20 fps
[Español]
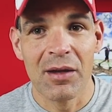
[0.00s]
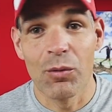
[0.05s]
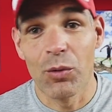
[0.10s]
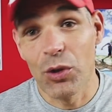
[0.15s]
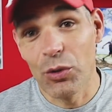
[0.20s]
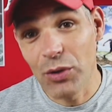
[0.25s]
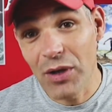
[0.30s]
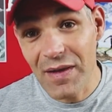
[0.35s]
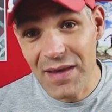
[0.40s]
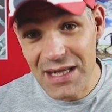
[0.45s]

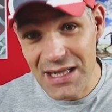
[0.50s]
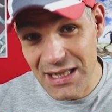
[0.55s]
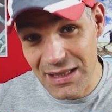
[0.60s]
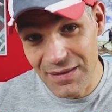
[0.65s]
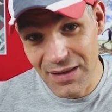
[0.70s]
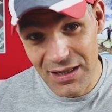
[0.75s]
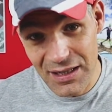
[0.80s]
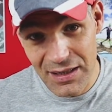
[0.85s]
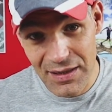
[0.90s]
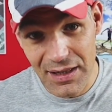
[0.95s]
Bueno, una
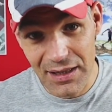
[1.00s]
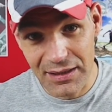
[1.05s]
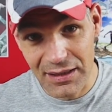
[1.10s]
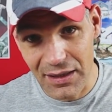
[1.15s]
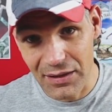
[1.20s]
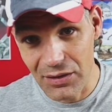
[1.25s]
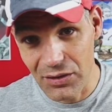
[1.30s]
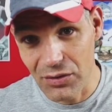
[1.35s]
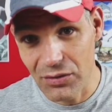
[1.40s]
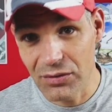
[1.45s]

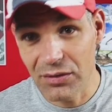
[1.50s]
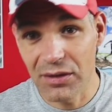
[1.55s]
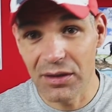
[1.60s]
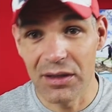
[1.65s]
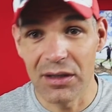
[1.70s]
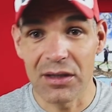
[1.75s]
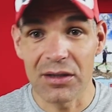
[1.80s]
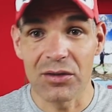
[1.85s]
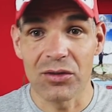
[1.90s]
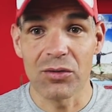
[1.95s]
deshidratación,
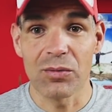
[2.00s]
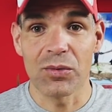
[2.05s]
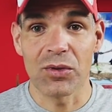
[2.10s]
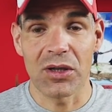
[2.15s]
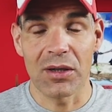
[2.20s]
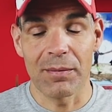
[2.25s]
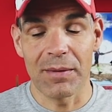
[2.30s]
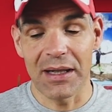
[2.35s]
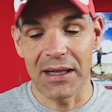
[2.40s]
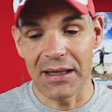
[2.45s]
cierto,
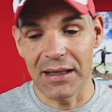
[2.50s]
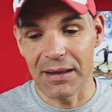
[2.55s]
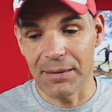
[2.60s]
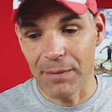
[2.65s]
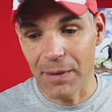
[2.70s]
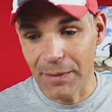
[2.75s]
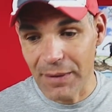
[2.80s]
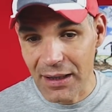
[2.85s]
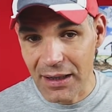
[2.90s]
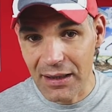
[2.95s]
porque me,
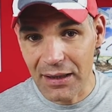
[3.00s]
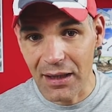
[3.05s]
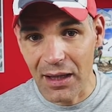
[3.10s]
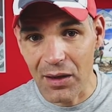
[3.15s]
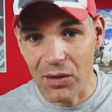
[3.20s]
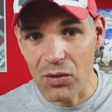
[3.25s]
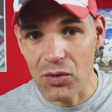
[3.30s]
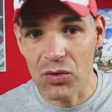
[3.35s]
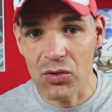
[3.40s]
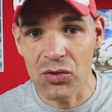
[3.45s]
me había
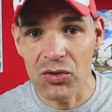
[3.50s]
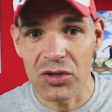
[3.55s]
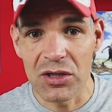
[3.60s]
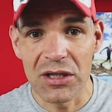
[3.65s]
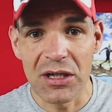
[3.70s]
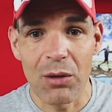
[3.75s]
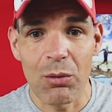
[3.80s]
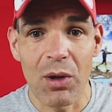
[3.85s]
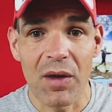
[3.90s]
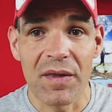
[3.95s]
quedado
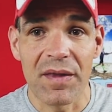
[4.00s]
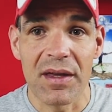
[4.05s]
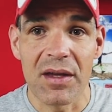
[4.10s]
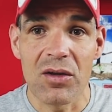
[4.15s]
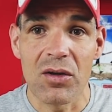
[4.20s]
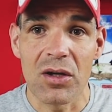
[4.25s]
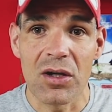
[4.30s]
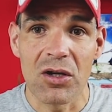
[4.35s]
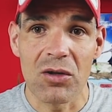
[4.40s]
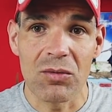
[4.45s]
sin agua
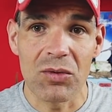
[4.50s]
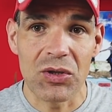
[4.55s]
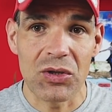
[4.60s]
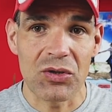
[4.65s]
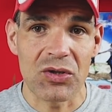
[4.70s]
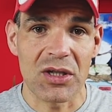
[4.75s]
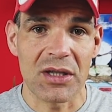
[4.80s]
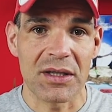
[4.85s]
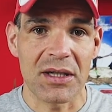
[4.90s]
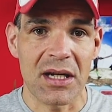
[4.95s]
5
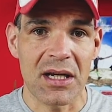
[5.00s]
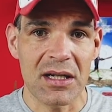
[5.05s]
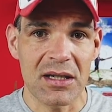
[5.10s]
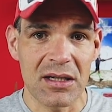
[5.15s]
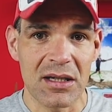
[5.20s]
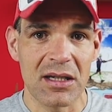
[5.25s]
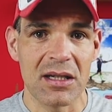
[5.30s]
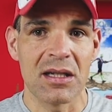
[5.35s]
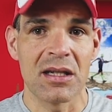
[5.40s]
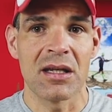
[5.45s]
kilómetros
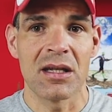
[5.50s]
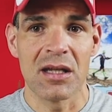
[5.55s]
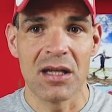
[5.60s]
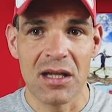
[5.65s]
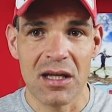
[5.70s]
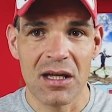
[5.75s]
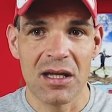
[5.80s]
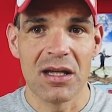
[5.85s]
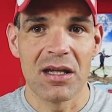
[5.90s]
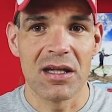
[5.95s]
atrás y,
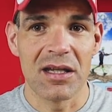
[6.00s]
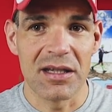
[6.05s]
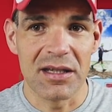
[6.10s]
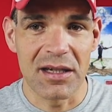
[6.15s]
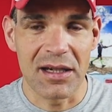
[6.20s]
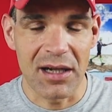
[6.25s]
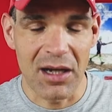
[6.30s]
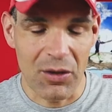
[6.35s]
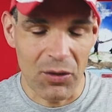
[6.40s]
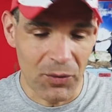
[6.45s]

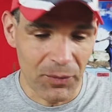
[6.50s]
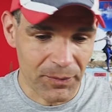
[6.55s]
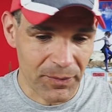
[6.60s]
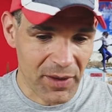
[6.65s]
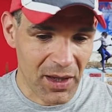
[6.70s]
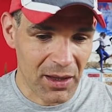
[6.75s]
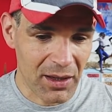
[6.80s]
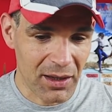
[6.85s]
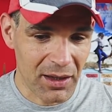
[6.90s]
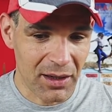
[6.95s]
claro,
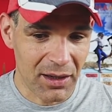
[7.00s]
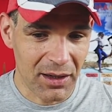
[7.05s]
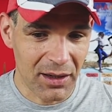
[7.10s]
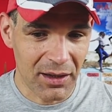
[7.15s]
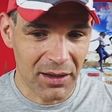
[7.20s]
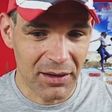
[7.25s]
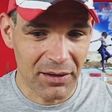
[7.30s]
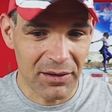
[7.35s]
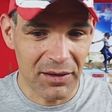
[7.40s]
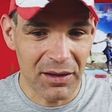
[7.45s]
5
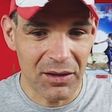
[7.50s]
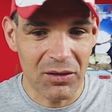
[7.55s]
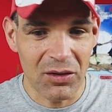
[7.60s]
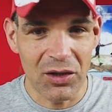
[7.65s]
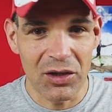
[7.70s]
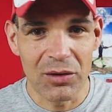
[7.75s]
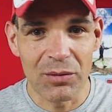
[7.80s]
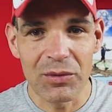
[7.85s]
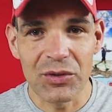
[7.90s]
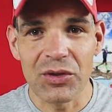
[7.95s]
eh,
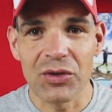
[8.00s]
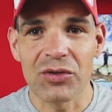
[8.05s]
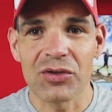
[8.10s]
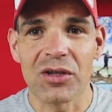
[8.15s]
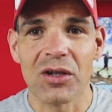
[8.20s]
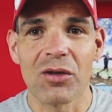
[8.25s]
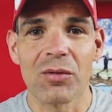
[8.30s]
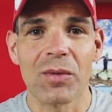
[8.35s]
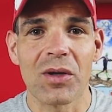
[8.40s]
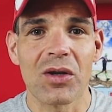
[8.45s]
kilómetros
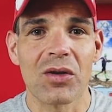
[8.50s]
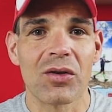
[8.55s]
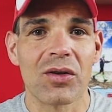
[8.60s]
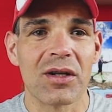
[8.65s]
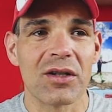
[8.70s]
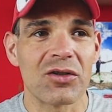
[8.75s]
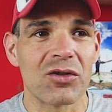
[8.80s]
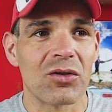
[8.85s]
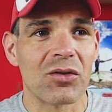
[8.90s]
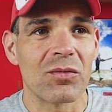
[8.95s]
a lo
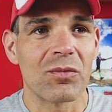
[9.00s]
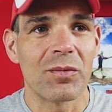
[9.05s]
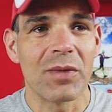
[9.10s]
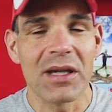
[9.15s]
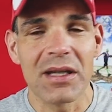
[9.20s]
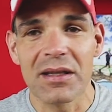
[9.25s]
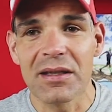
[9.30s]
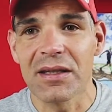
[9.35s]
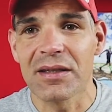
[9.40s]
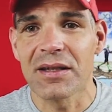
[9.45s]
mejor son
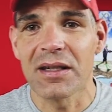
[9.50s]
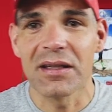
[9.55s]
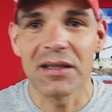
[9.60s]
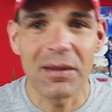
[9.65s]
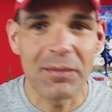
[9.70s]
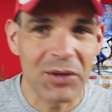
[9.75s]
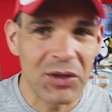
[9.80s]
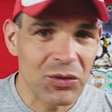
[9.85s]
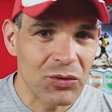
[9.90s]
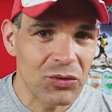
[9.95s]

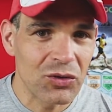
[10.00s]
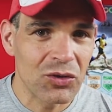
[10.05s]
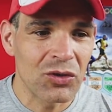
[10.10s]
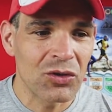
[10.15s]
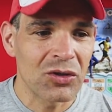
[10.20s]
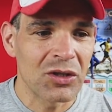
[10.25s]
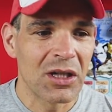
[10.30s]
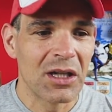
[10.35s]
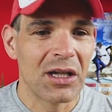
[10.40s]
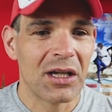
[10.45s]
20-30
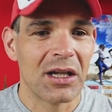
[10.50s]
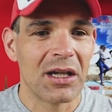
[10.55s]
minutos,